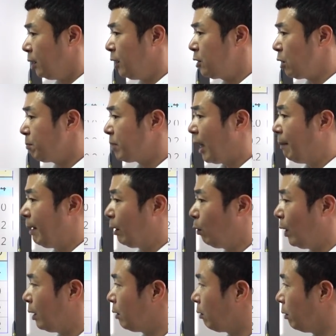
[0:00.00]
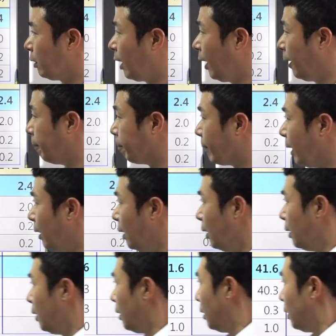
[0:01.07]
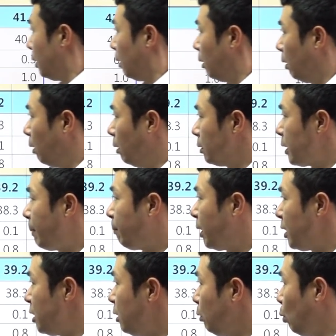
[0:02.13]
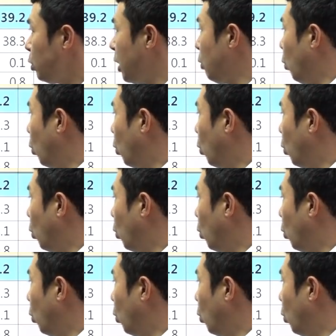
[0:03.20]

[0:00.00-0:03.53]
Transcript: 이 점 사만 호 하는 건데 어, 삼기 신도시의